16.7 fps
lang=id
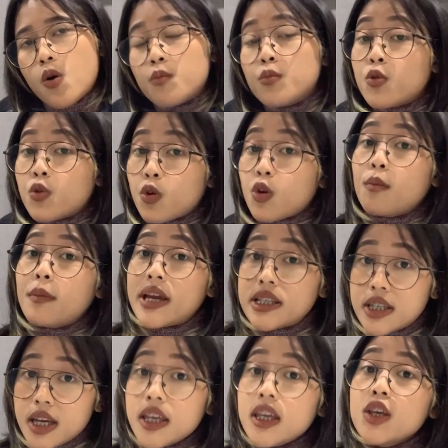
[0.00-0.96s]
mukul
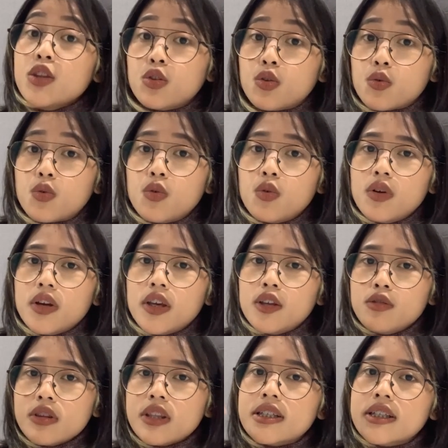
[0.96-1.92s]
meja itu
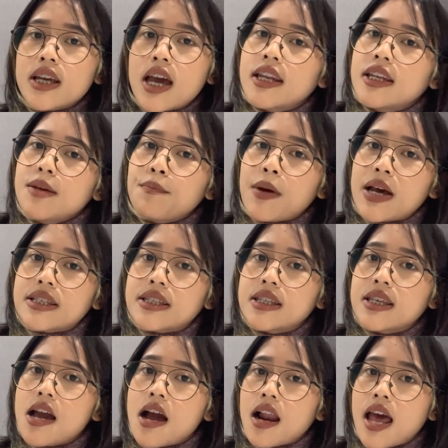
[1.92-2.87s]
itu terjadi pas
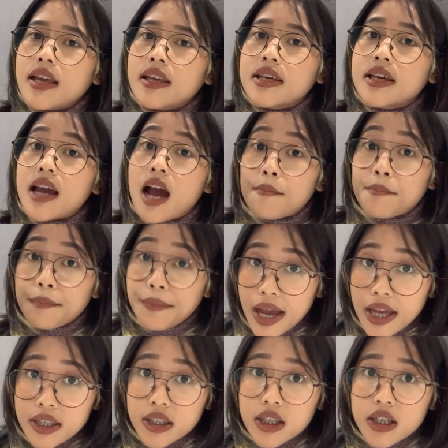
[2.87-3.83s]
dia lagi
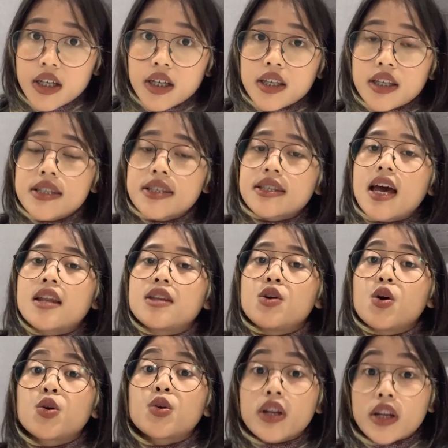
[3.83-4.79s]
kampanye di
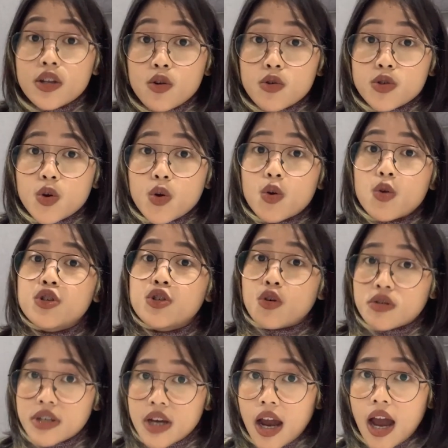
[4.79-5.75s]
Stadion Kridosono
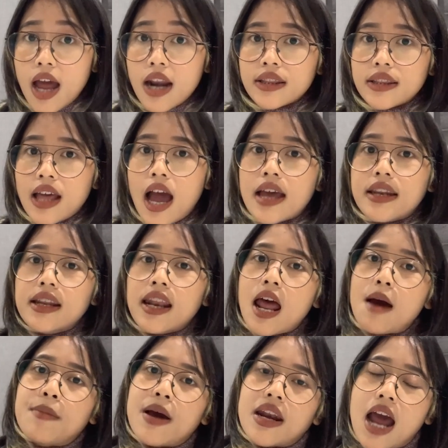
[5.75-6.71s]
Yogyakarta 8
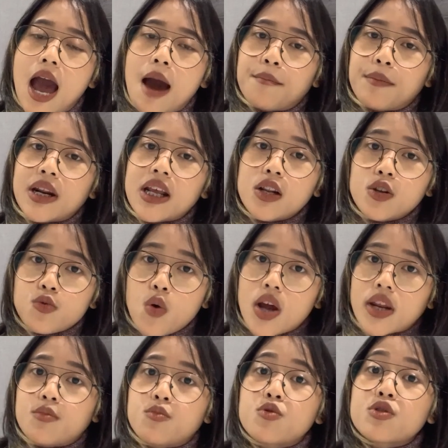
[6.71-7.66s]
April
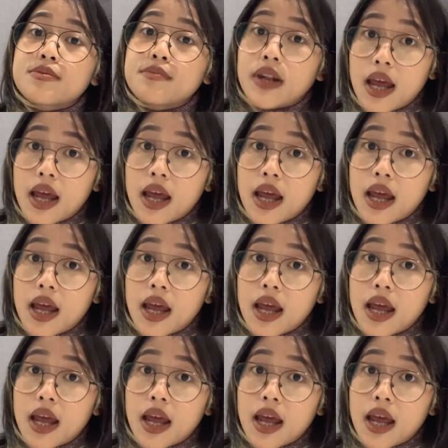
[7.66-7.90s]
2019.